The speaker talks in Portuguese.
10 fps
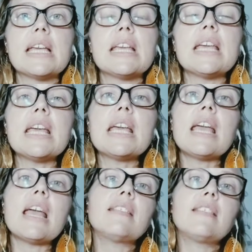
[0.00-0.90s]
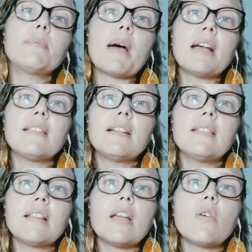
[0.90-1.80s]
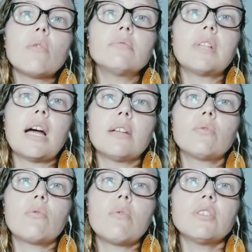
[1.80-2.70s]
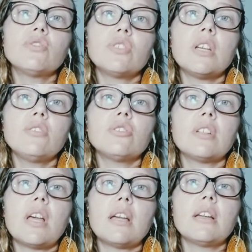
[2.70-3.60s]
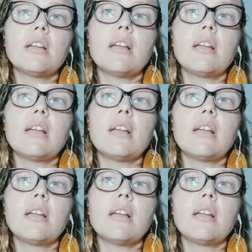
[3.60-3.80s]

e esses pais eles têm contato com a gente, né?